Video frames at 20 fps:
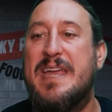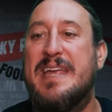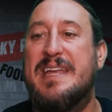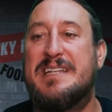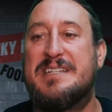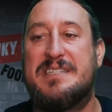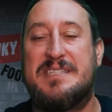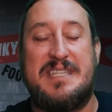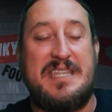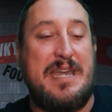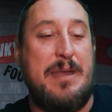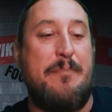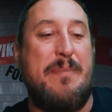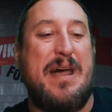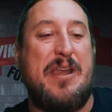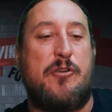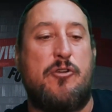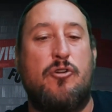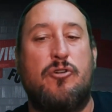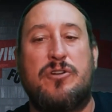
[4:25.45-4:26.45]

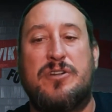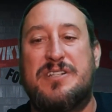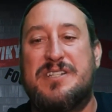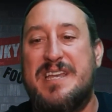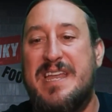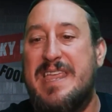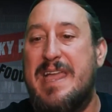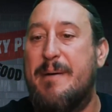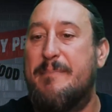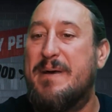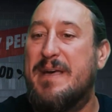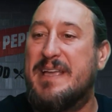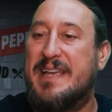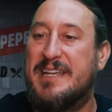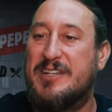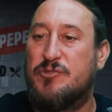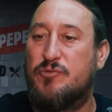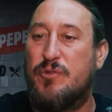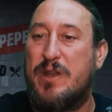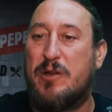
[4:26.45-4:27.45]
Extrema Rock se llama,
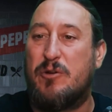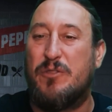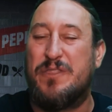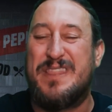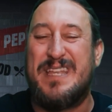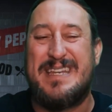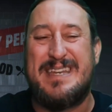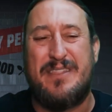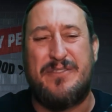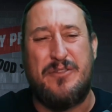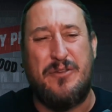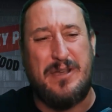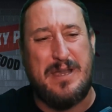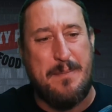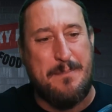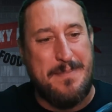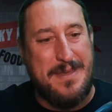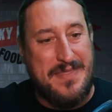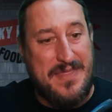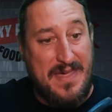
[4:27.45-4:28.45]
que es una concentración
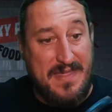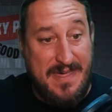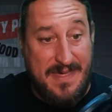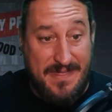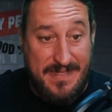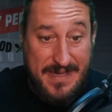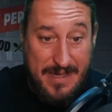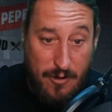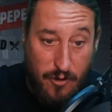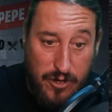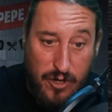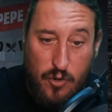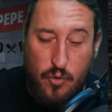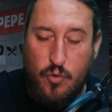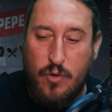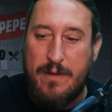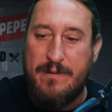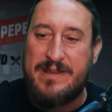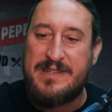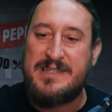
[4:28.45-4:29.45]
que empieza desde hoy
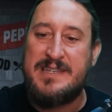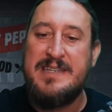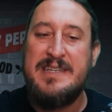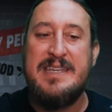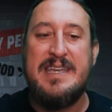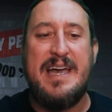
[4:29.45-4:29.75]
jueves